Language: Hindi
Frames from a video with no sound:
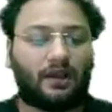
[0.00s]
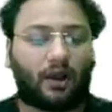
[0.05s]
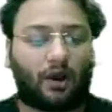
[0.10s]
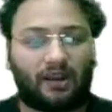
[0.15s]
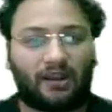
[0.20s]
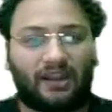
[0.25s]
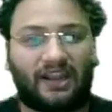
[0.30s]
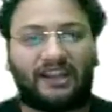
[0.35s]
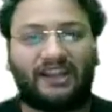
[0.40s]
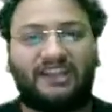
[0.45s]

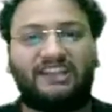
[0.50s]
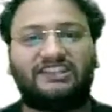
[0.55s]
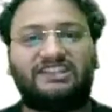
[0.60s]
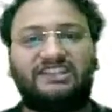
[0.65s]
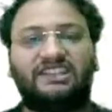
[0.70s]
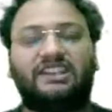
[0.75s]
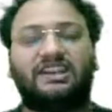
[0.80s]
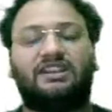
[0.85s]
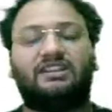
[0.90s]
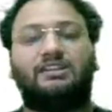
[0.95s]
ऑनलाइन
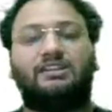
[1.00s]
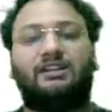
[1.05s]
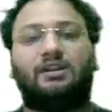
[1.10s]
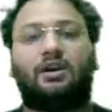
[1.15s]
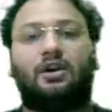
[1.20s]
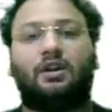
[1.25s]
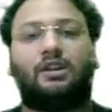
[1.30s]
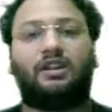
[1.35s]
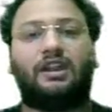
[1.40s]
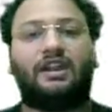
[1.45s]
टीचिंग के अंदर
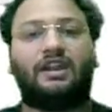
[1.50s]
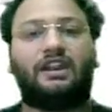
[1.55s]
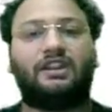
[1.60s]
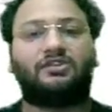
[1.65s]
ऑनलाइन